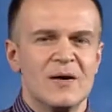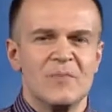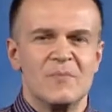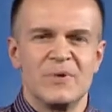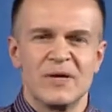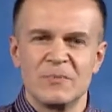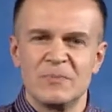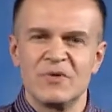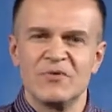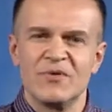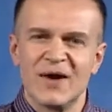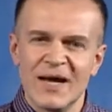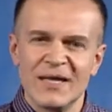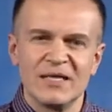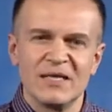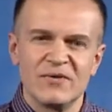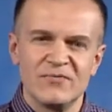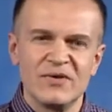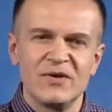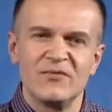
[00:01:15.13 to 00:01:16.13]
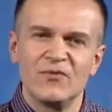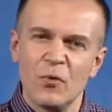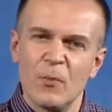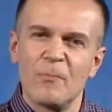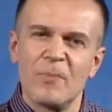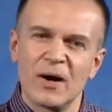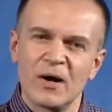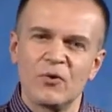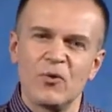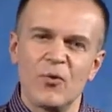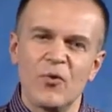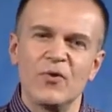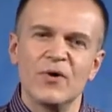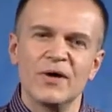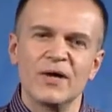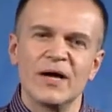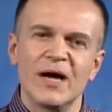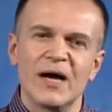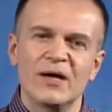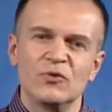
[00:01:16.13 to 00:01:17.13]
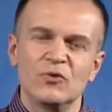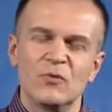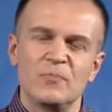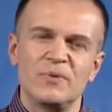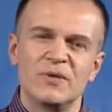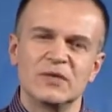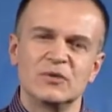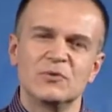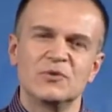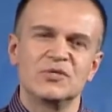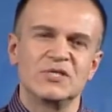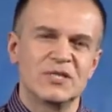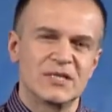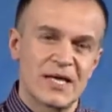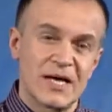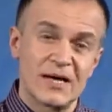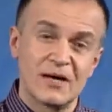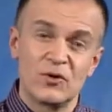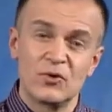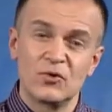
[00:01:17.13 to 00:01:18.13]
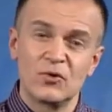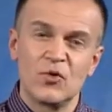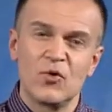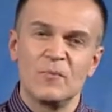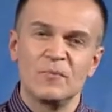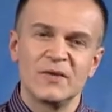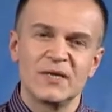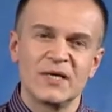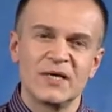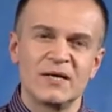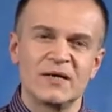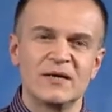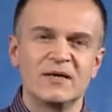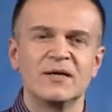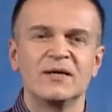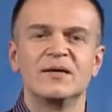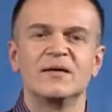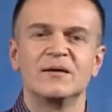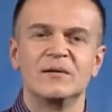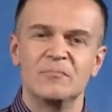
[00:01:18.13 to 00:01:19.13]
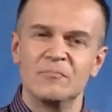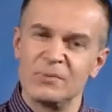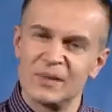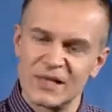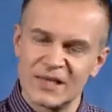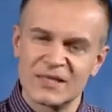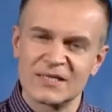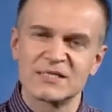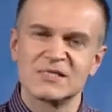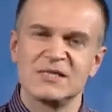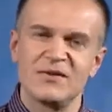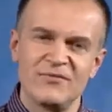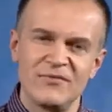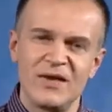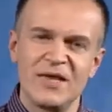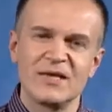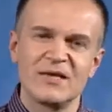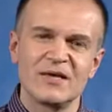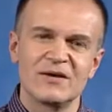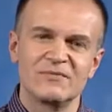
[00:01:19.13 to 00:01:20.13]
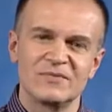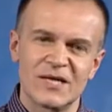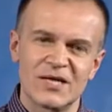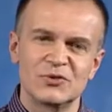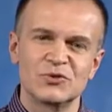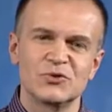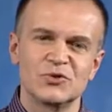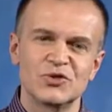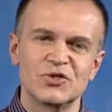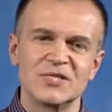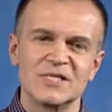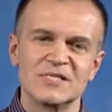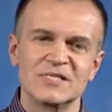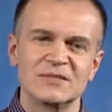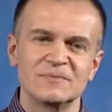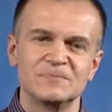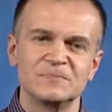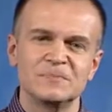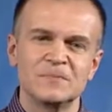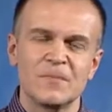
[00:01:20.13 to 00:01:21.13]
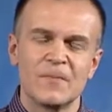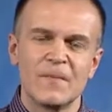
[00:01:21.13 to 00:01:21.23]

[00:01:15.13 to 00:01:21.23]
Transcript: пребывание в Его покое, оно приносит огромные благословения в нашу жизнь.